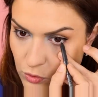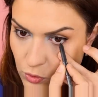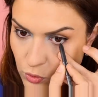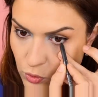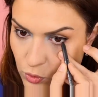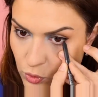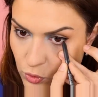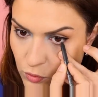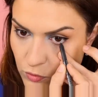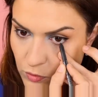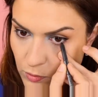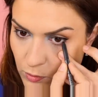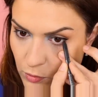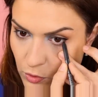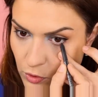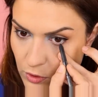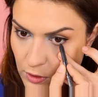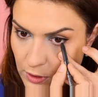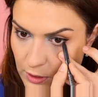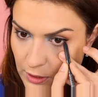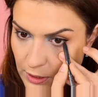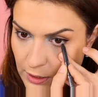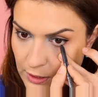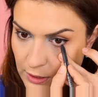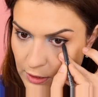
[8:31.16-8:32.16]
so gut wie
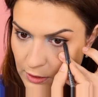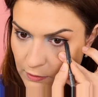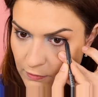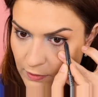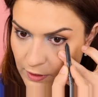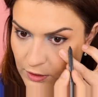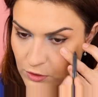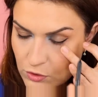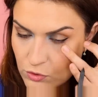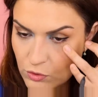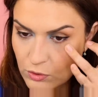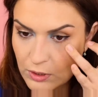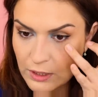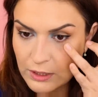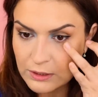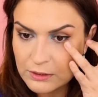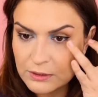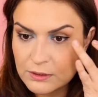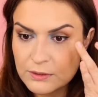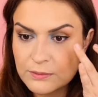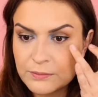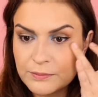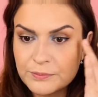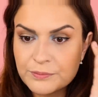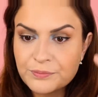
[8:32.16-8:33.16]
möglich eigentlich
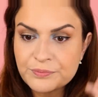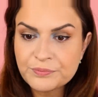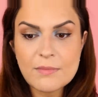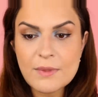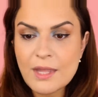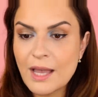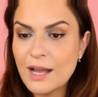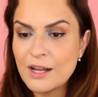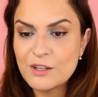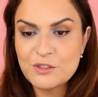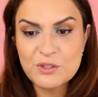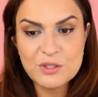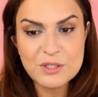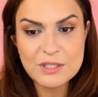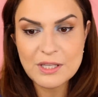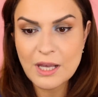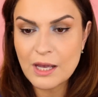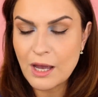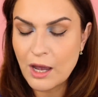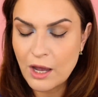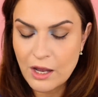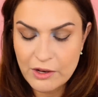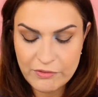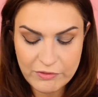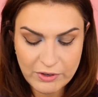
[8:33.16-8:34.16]
wegzulassen. Also ist
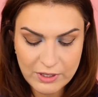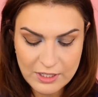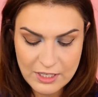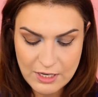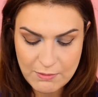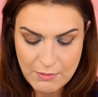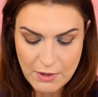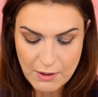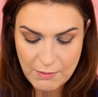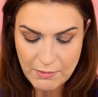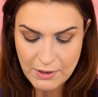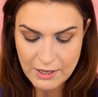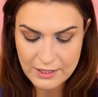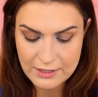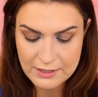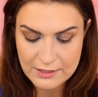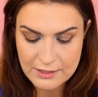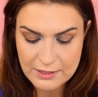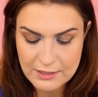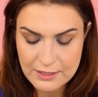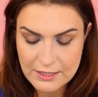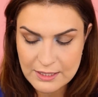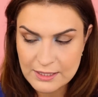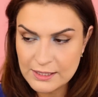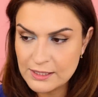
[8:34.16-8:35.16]
einfach nicht mehr mein
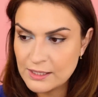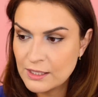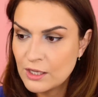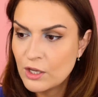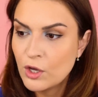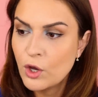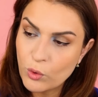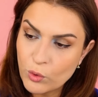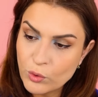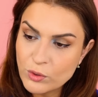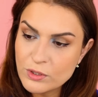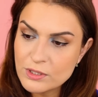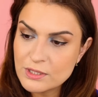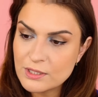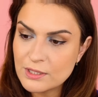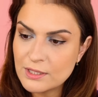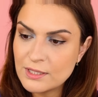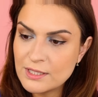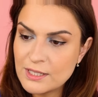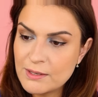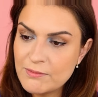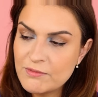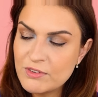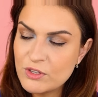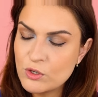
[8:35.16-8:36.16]
Stil. Und
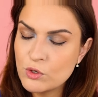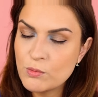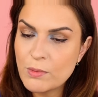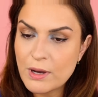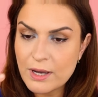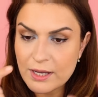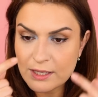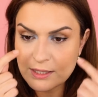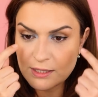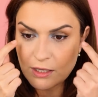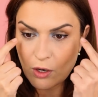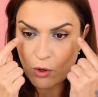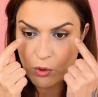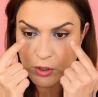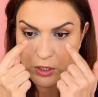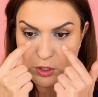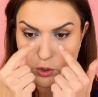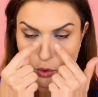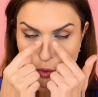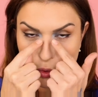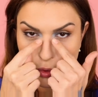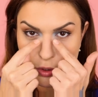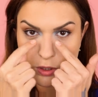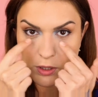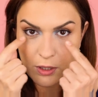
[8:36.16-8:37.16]
in dem Video mache ich ja auch
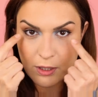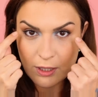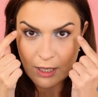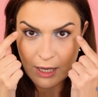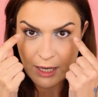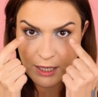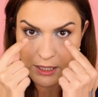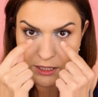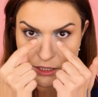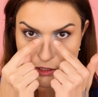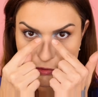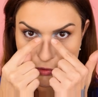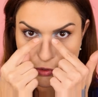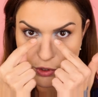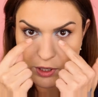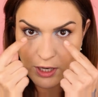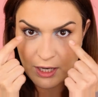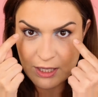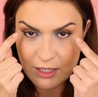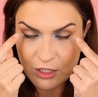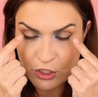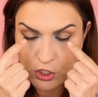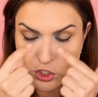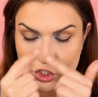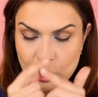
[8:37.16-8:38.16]
hier unten alles
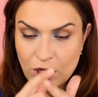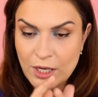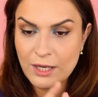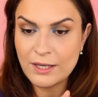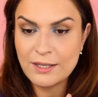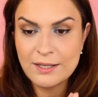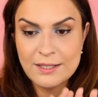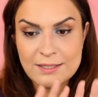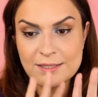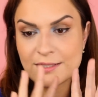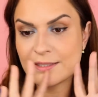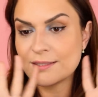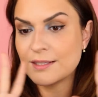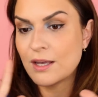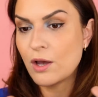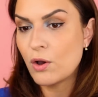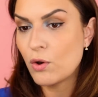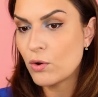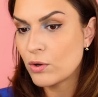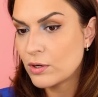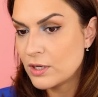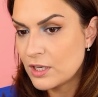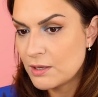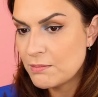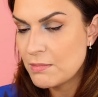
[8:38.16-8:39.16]
voller Lidschatten. Das ist
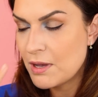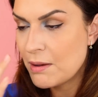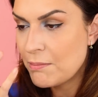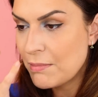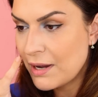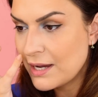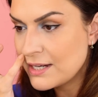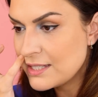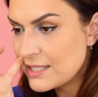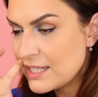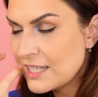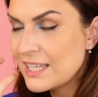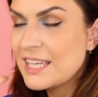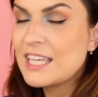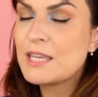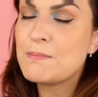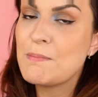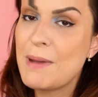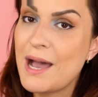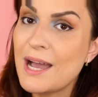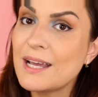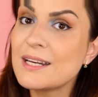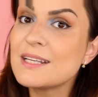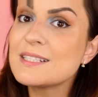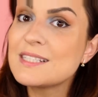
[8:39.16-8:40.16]
auch nicht mehr mein Ding. Ich
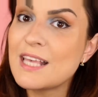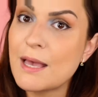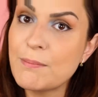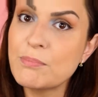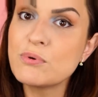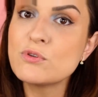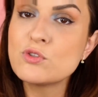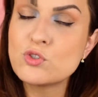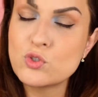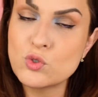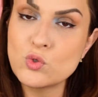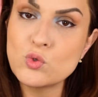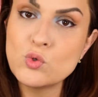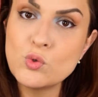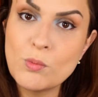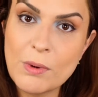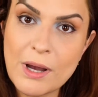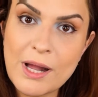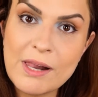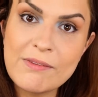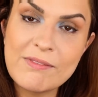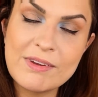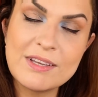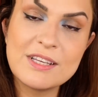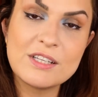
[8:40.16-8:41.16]
mache das ab und zu
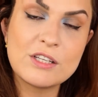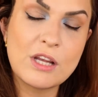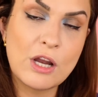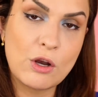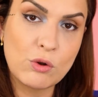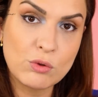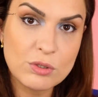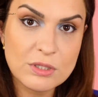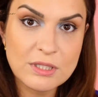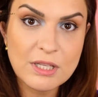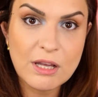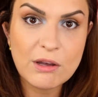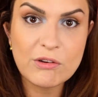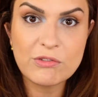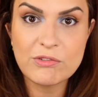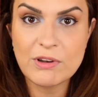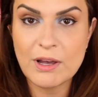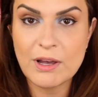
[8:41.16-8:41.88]
mal, wenn ich da Lust darauf